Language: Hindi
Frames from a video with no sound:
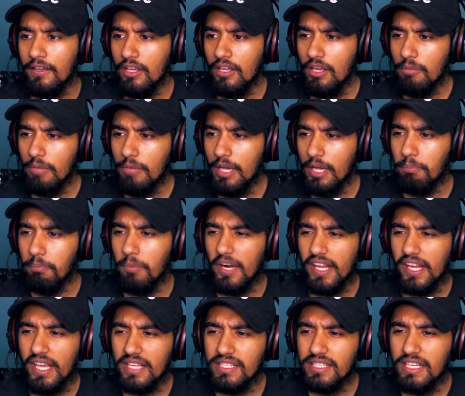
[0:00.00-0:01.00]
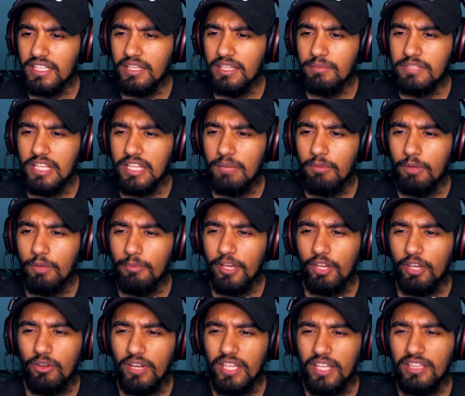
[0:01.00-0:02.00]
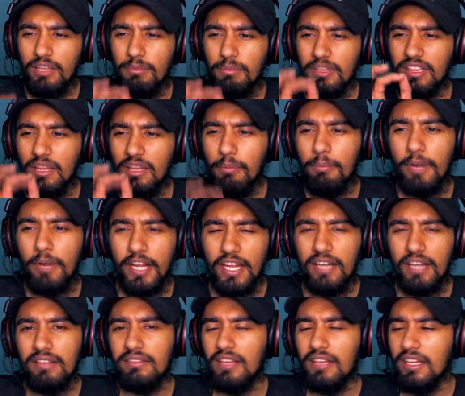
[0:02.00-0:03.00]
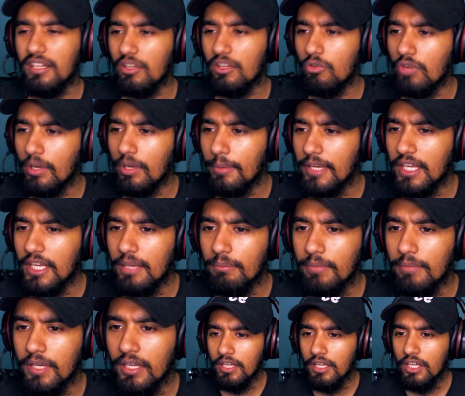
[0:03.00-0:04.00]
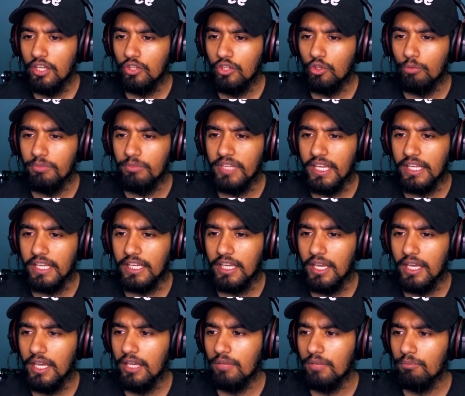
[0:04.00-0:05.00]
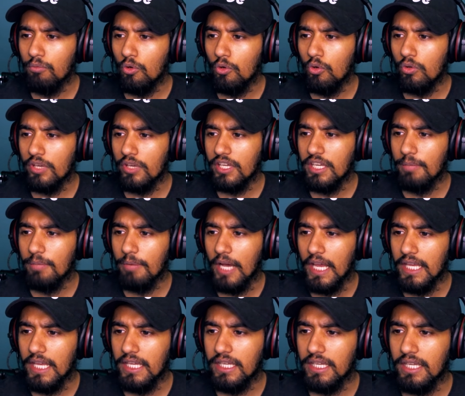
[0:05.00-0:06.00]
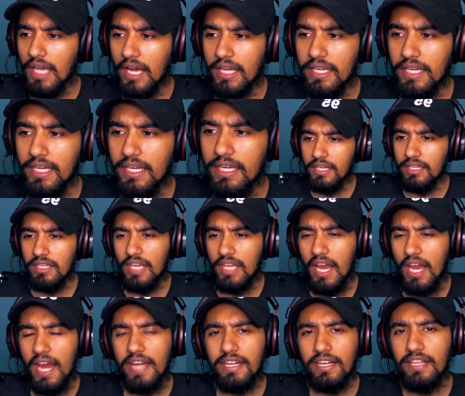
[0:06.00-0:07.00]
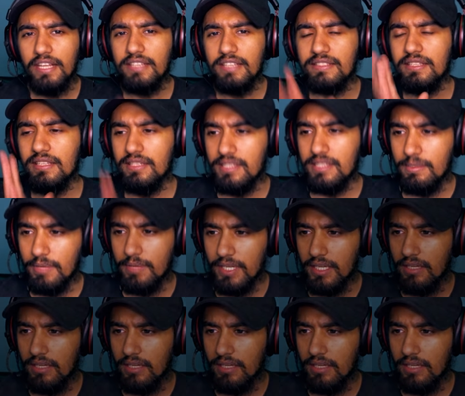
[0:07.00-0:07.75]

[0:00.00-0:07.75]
भाई बढ़िया से एकदम सलमान भाई को ना एकदम इतना बढ़िया डिज़ाइन करूंगा ना मैं गेम में तुम देख के बोलोगे कि भाई क्या ही क्या एडिटिंग स्किल्स है भाई